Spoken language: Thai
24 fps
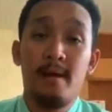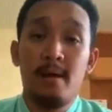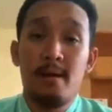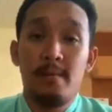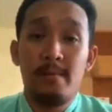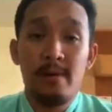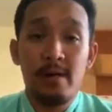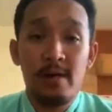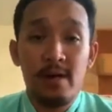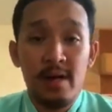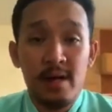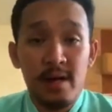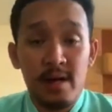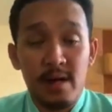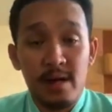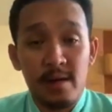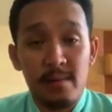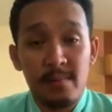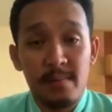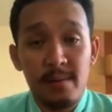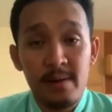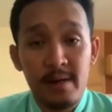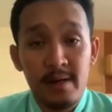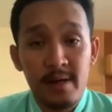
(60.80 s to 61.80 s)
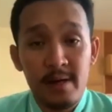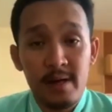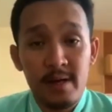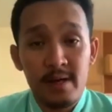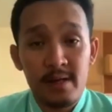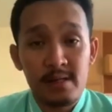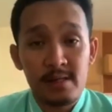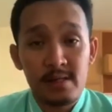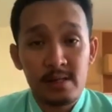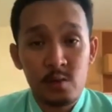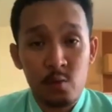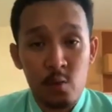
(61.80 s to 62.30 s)
เพื่อเพื่อ
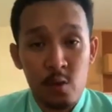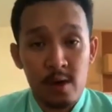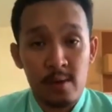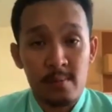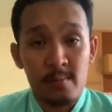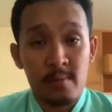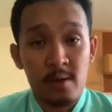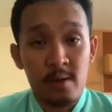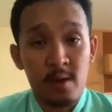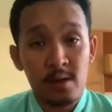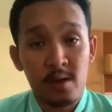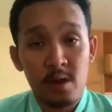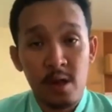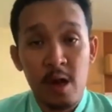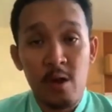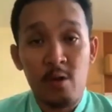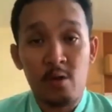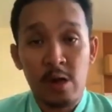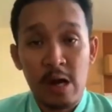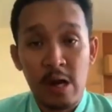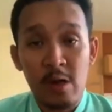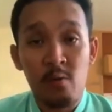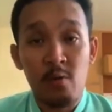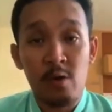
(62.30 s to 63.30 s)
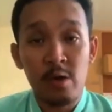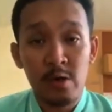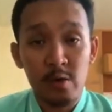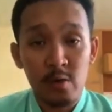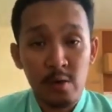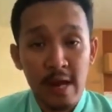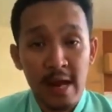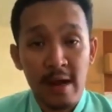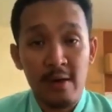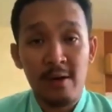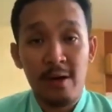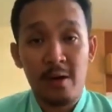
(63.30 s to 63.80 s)
ตรวจเพราะเรากังวลอยู่
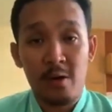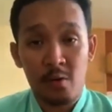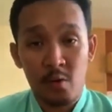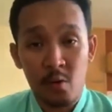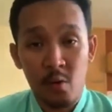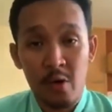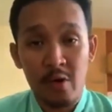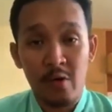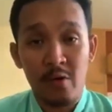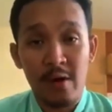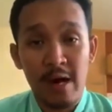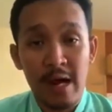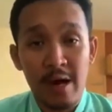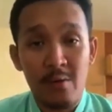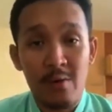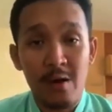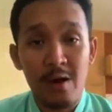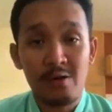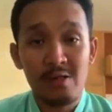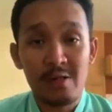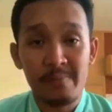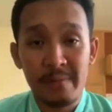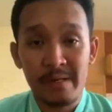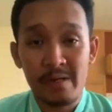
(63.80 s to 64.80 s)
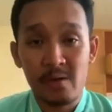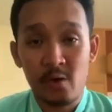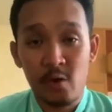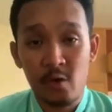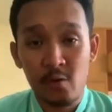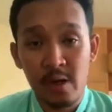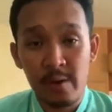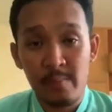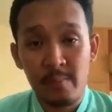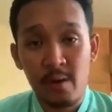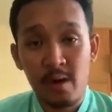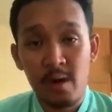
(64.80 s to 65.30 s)
แล้ว เรากลัวอยู่แล้ว ว่าเราจะเป็นโค
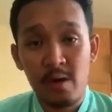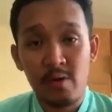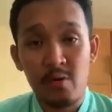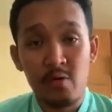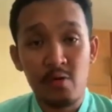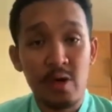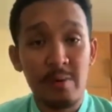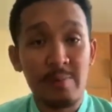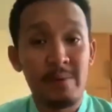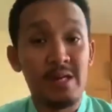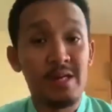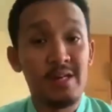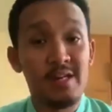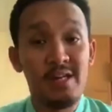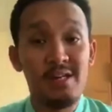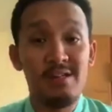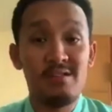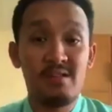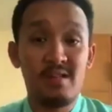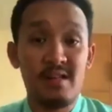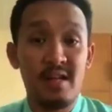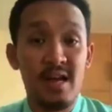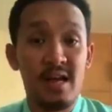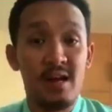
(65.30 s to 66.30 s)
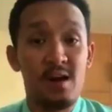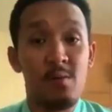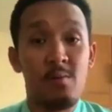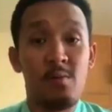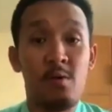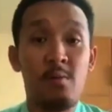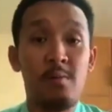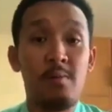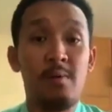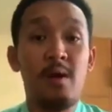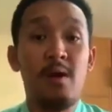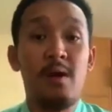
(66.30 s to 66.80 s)
วิด เพราะเราอยู่ในพื้นที่เสี่ยงเราพ
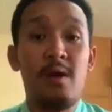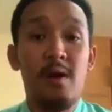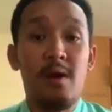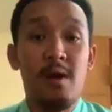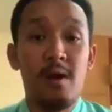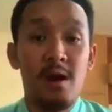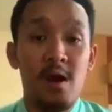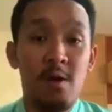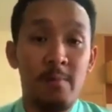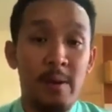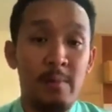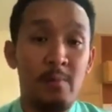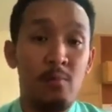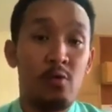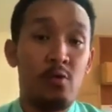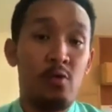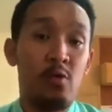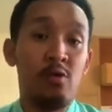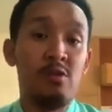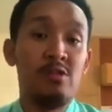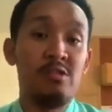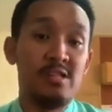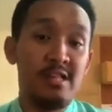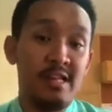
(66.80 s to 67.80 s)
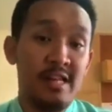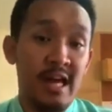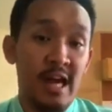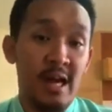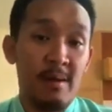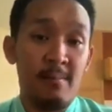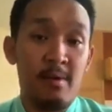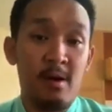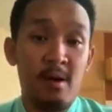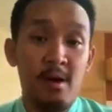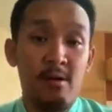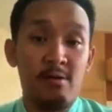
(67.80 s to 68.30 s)
บเราเป็นบุคคลเสี่ยง
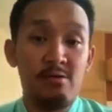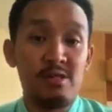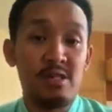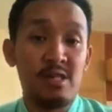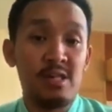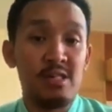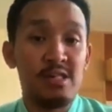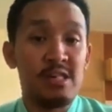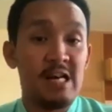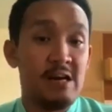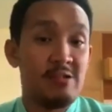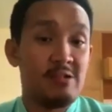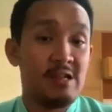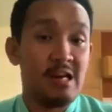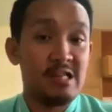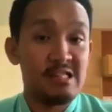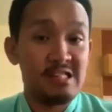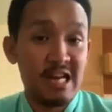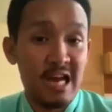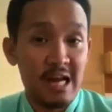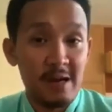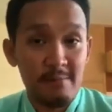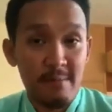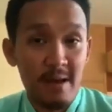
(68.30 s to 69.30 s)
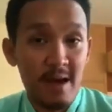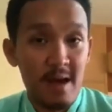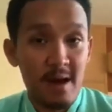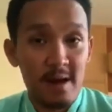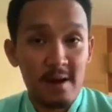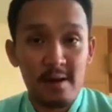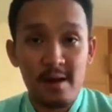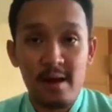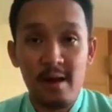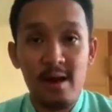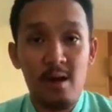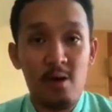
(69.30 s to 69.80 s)
เพราะเราเจอชาวต่างชาติมาก
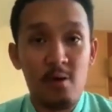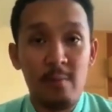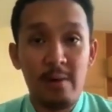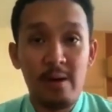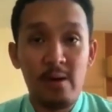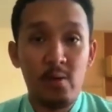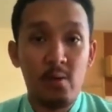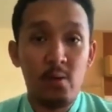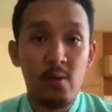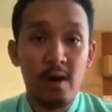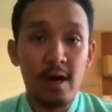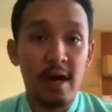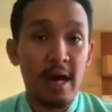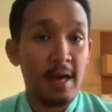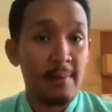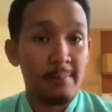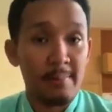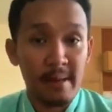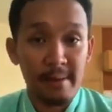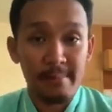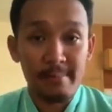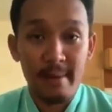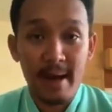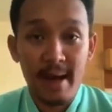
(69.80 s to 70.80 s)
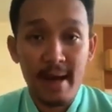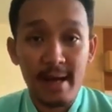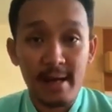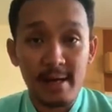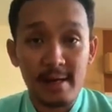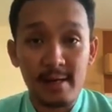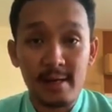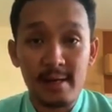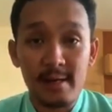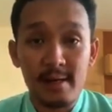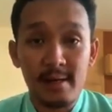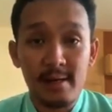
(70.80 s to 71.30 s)
แล้วเราไม่รู้ว่าใครเป็นบ้าง
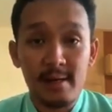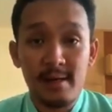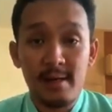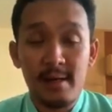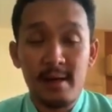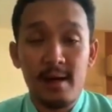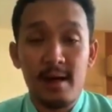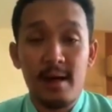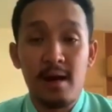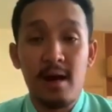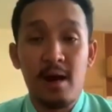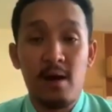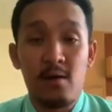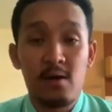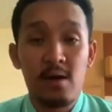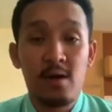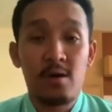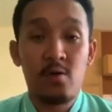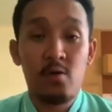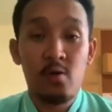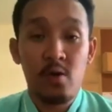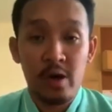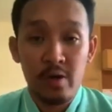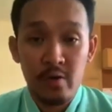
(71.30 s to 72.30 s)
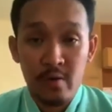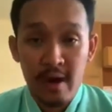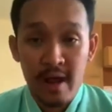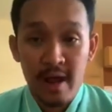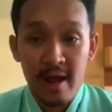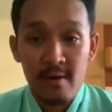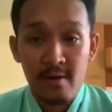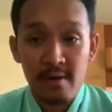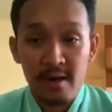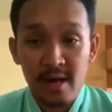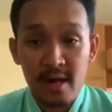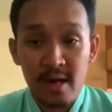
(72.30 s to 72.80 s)
เราก็กลัวอยู่แล้
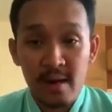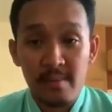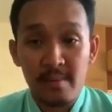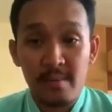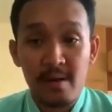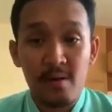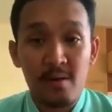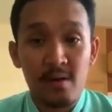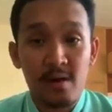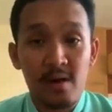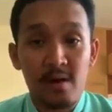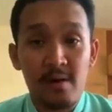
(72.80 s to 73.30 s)
วนะครับ เราก็